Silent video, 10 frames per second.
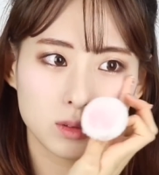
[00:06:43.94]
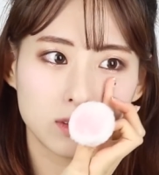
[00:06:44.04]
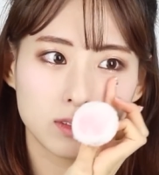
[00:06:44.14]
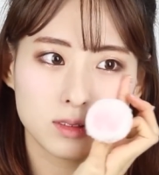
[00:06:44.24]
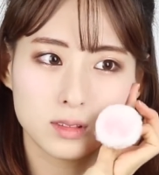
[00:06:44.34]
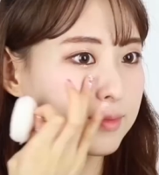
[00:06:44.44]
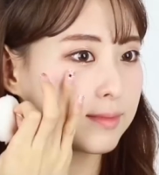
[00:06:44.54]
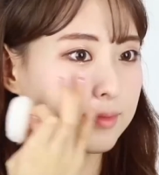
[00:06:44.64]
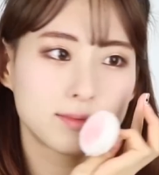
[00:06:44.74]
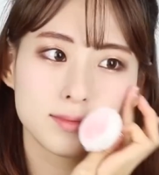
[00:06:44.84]

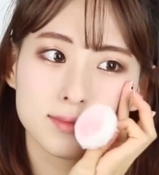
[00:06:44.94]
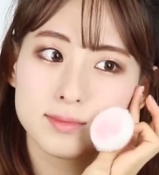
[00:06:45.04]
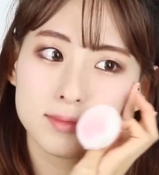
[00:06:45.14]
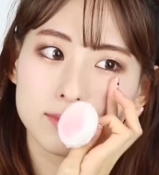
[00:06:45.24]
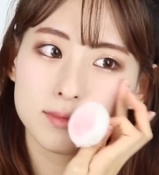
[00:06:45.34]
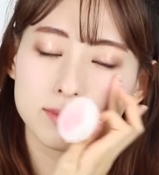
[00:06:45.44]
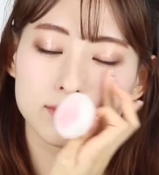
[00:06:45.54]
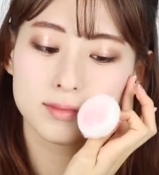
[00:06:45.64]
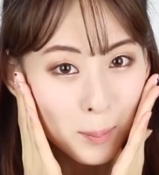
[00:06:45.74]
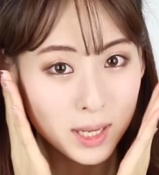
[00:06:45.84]
이렇게
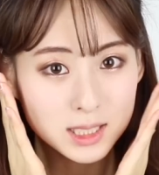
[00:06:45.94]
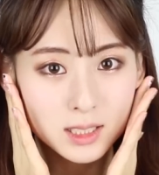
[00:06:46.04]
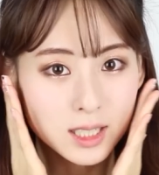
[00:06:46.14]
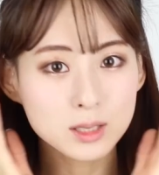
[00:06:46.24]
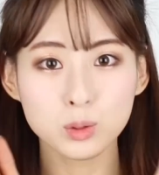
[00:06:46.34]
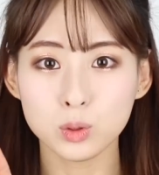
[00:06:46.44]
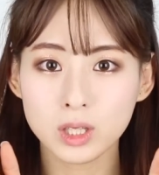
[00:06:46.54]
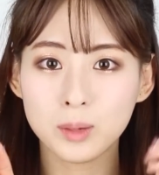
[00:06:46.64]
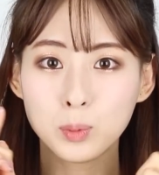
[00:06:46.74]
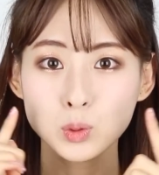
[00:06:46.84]
발라주시면 파스텔
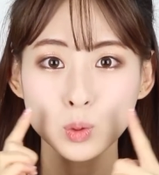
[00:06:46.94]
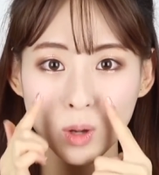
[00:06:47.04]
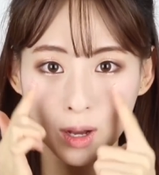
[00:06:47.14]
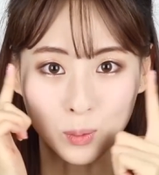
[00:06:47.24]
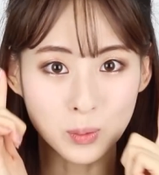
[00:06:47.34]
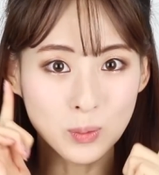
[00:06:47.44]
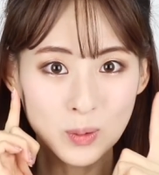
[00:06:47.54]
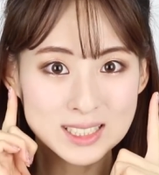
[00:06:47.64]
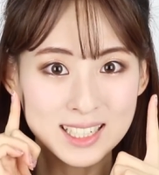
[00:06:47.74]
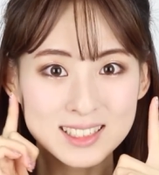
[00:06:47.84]
톤의 뽀송하고
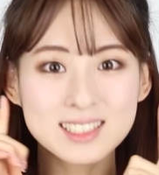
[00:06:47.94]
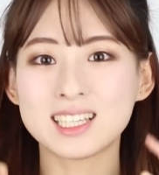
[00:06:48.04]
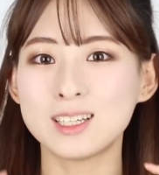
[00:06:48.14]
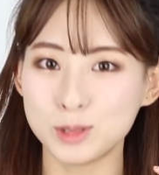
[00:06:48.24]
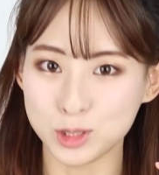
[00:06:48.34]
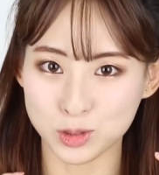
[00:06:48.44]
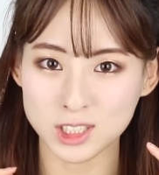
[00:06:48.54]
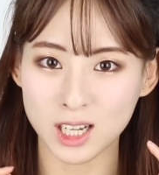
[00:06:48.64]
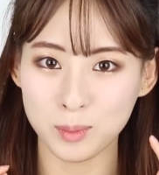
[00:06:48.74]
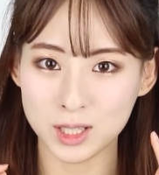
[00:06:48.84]
화사한 느낌을
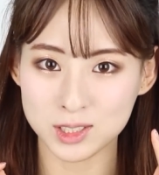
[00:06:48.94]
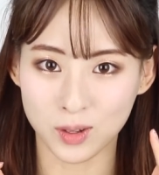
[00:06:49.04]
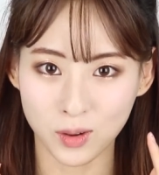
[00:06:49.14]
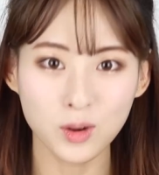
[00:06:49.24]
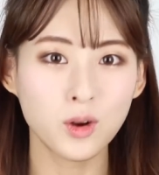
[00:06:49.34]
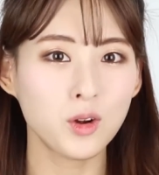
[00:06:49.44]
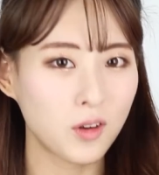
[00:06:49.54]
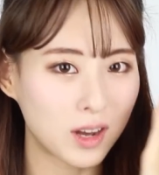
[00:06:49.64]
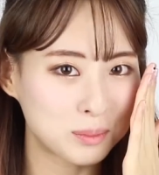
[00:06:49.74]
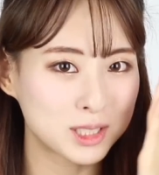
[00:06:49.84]
유지하면서
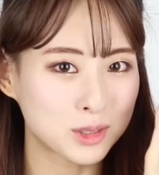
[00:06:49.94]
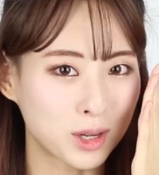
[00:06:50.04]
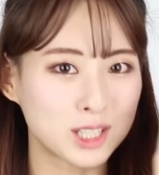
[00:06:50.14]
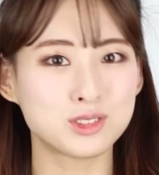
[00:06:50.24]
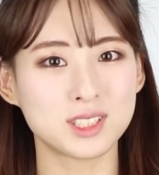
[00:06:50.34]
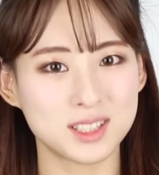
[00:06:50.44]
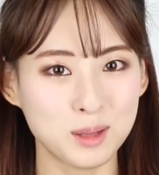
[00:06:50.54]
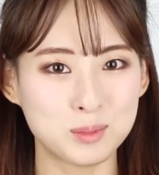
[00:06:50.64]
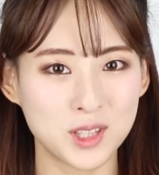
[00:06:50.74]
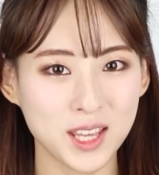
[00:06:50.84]
컬러감을 더해주기
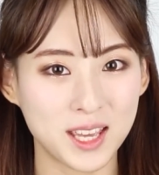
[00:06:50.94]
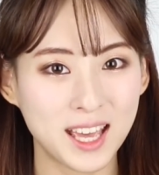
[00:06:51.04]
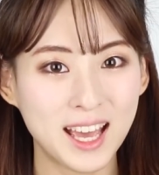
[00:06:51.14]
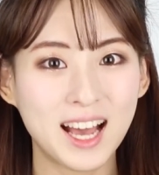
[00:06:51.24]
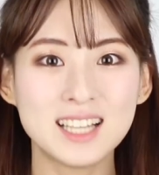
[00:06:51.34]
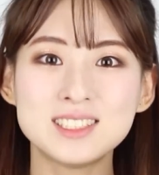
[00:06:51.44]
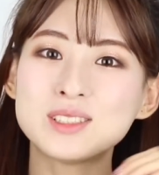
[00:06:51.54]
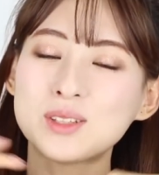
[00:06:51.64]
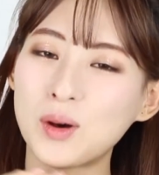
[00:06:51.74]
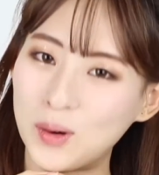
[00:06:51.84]
때문에 한층
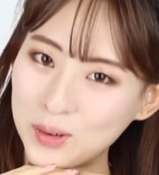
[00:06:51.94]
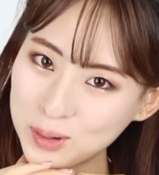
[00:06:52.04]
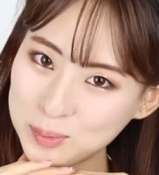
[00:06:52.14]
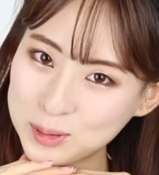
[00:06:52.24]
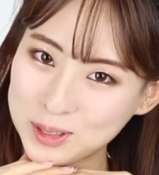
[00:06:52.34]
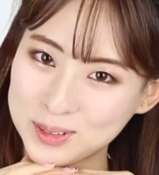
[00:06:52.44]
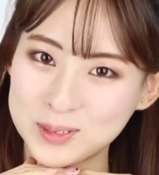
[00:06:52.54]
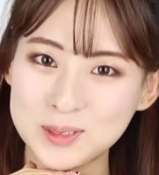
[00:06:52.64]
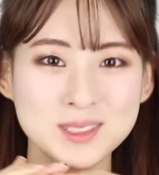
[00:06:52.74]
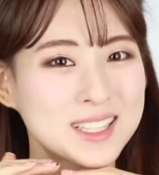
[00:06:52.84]
더 어려
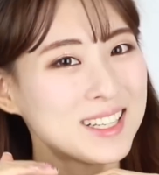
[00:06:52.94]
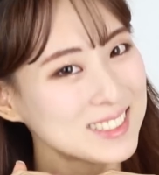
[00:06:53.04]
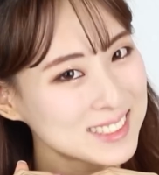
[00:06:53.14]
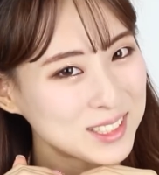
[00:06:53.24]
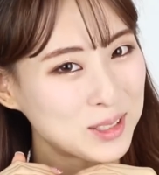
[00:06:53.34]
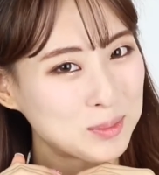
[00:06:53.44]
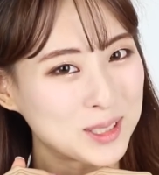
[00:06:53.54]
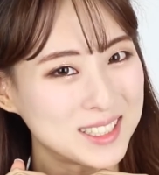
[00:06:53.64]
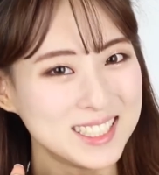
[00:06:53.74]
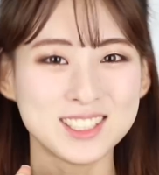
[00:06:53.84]
보이고 사랑스러워
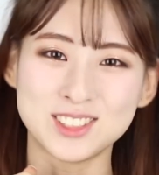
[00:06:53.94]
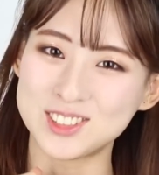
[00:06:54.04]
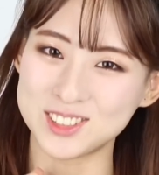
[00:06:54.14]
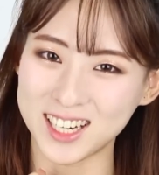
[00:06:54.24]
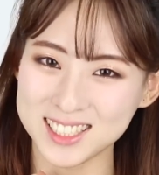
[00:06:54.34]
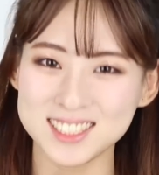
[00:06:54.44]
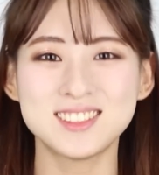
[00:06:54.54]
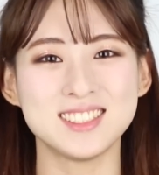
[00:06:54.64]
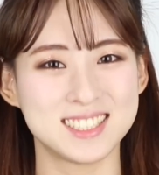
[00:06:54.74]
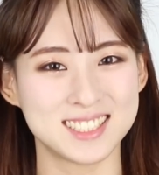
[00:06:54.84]
보이는 연출을 하실
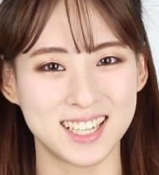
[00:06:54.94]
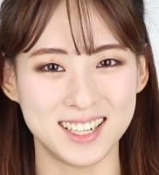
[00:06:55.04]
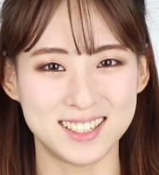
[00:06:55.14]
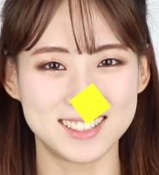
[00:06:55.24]
수 있어요.